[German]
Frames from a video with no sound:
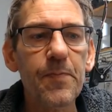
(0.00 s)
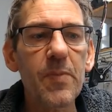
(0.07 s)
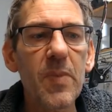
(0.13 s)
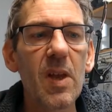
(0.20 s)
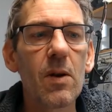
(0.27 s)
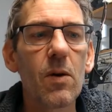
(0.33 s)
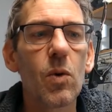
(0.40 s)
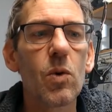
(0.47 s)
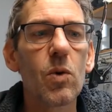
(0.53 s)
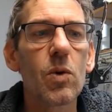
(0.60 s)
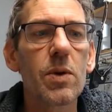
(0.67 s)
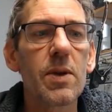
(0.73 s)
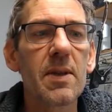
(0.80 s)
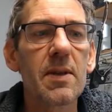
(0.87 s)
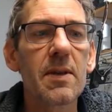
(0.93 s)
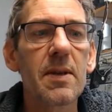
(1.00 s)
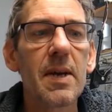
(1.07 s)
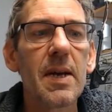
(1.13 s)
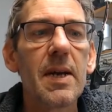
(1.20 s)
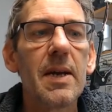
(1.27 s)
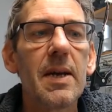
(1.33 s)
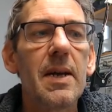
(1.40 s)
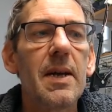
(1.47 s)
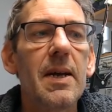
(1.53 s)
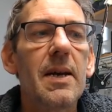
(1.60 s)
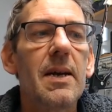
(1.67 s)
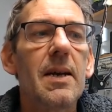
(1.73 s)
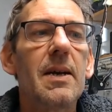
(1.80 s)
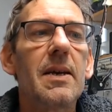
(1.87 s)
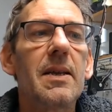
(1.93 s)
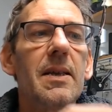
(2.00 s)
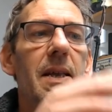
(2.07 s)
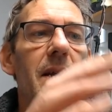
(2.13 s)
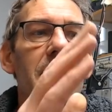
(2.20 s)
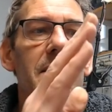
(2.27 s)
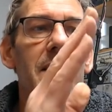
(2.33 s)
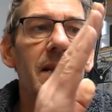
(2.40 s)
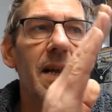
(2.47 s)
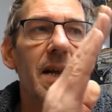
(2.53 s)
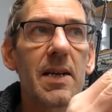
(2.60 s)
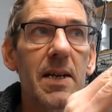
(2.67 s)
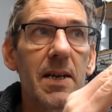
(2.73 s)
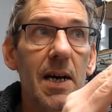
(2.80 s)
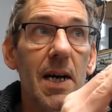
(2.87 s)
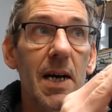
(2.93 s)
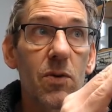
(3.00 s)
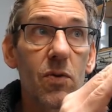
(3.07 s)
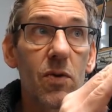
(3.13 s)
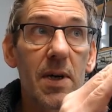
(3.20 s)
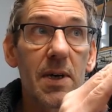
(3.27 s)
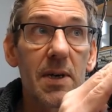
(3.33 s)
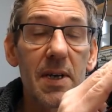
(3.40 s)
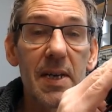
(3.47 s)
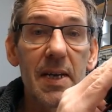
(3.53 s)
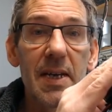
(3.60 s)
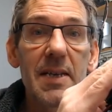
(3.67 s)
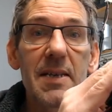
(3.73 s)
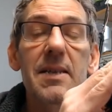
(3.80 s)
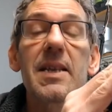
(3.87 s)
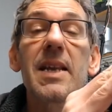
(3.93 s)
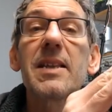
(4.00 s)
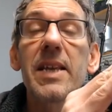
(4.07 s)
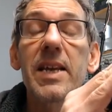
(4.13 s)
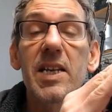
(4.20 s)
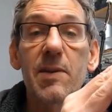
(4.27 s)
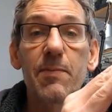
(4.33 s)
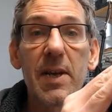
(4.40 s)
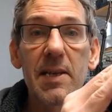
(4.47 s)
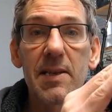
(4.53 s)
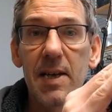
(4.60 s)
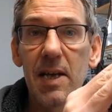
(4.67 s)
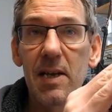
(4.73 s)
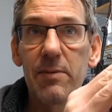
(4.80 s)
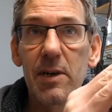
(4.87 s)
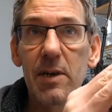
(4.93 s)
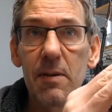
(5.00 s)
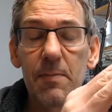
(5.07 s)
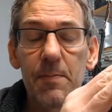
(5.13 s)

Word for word: und der Signalgenerator ist der DSP selber